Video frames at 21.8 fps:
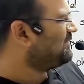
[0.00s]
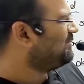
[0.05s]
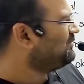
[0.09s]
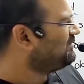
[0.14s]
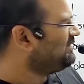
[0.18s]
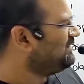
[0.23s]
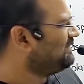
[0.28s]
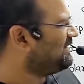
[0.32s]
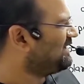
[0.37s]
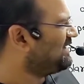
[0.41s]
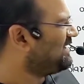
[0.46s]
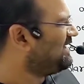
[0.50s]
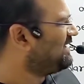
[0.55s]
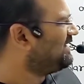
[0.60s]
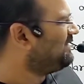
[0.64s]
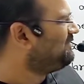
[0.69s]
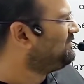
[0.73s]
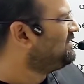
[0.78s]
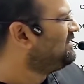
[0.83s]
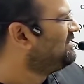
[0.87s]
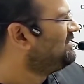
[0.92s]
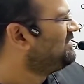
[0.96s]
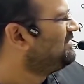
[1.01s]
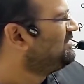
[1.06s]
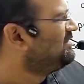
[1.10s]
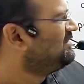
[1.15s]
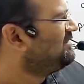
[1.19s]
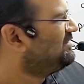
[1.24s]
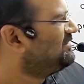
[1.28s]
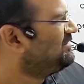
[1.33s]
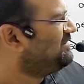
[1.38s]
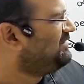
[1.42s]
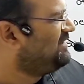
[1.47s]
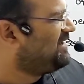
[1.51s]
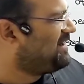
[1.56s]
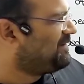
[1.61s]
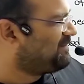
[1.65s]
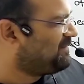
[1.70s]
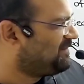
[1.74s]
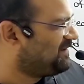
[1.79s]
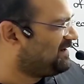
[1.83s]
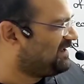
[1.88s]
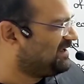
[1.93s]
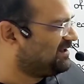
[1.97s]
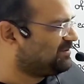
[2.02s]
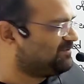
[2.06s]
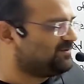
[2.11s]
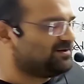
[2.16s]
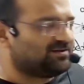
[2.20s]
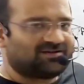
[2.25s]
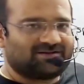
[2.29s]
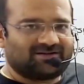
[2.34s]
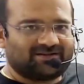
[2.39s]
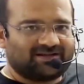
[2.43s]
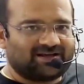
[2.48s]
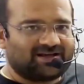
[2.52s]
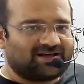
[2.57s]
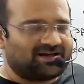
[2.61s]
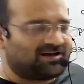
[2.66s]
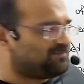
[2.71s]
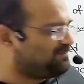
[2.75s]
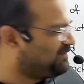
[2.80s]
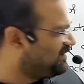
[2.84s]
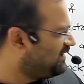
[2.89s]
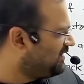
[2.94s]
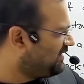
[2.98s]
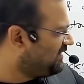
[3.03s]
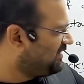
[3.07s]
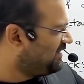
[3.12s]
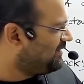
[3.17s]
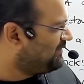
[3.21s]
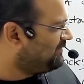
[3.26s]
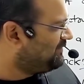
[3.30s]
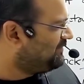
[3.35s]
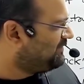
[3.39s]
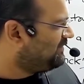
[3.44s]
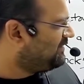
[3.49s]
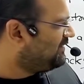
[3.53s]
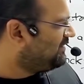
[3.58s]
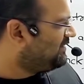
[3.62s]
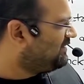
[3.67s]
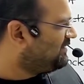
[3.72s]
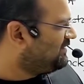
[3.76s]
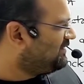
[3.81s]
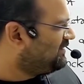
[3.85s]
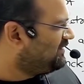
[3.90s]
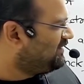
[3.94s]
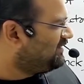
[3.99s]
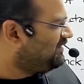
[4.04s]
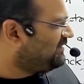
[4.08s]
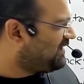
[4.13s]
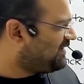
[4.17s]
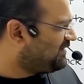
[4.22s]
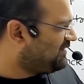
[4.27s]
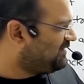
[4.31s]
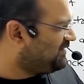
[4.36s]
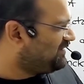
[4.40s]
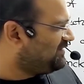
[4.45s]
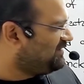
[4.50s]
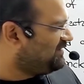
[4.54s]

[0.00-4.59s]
उसी प्रकार यहाँ पे मैंने एक्सप्लेनेशन दिया है आप पढ़ लेना देन